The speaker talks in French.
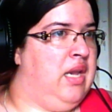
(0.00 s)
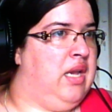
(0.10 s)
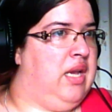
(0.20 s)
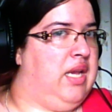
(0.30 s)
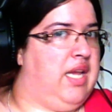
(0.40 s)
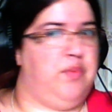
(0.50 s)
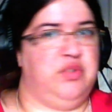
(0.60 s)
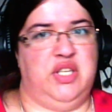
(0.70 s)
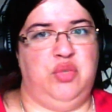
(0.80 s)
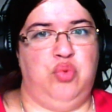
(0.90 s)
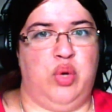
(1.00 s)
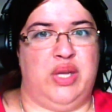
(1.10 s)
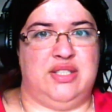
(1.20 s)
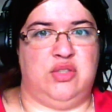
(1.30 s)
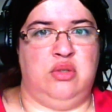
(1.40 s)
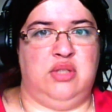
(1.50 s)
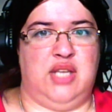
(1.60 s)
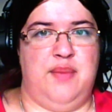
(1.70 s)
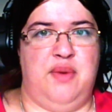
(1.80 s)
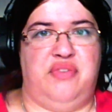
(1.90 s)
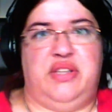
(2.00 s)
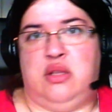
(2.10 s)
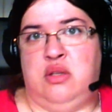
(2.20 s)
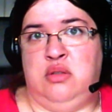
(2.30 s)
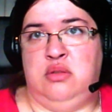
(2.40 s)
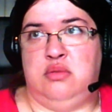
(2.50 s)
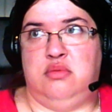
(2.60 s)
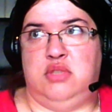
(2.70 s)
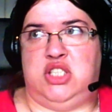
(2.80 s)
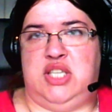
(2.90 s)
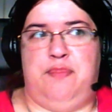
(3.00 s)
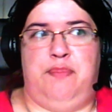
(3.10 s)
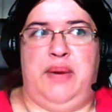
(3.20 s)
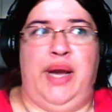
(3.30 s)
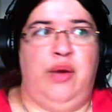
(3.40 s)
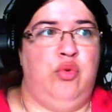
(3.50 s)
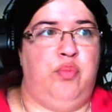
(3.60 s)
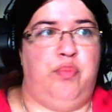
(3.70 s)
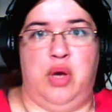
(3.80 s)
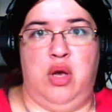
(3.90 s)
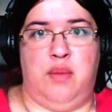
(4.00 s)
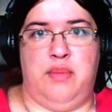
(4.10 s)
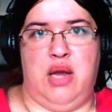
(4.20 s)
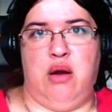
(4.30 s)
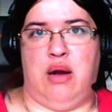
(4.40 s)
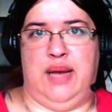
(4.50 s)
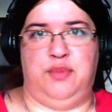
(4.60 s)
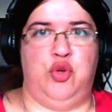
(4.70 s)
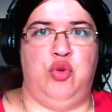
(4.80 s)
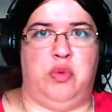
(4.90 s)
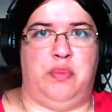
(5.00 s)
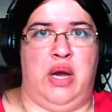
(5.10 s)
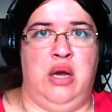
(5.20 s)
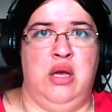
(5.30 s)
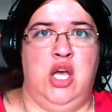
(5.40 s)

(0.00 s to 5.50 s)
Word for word: Et pour ce qui est du regard des autres, et eh ben en fait non, j'ai pas eu peur, mais alors absolument pas.